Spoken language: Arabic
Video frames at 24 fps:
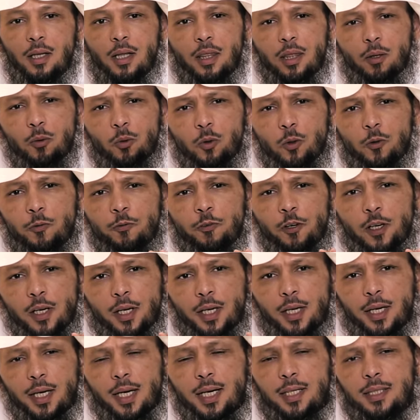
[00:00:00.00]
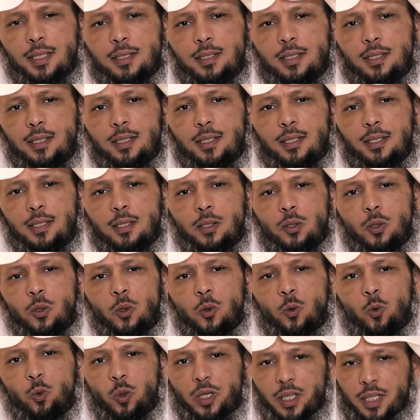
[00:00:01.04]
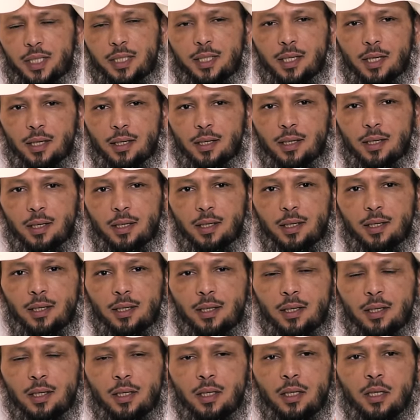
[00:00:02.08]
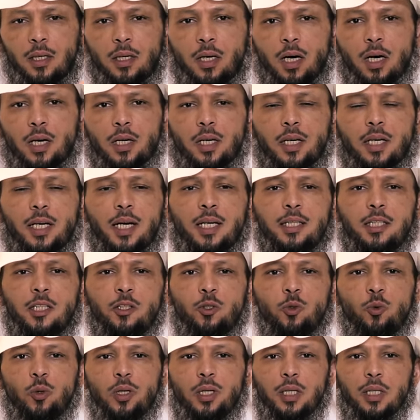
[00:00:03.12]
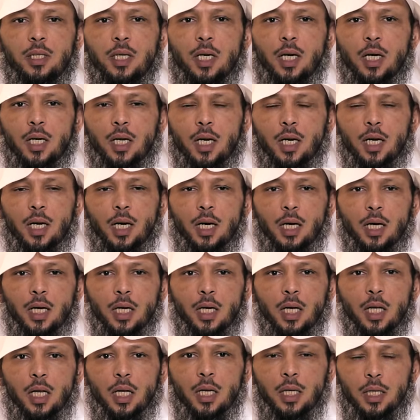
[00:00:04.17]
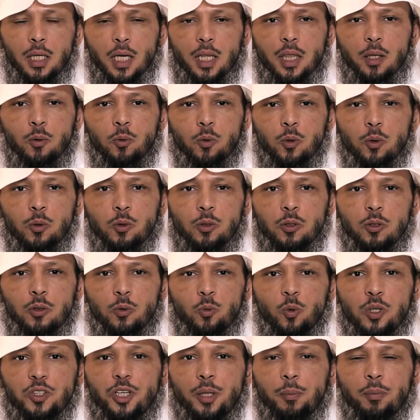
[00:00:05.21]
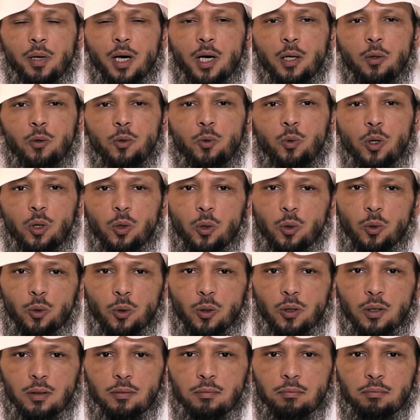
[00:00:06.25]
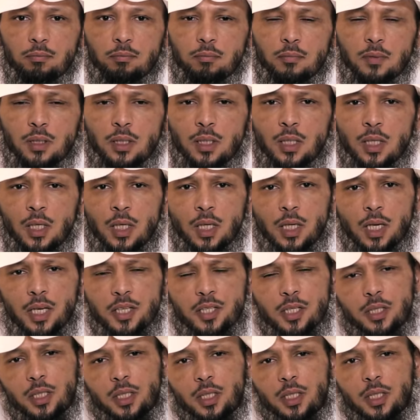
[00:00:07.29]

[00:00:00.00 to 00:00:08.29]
ذوق في القياده والاداره القياده والاداره هي ذوق وجمال وخلق ليست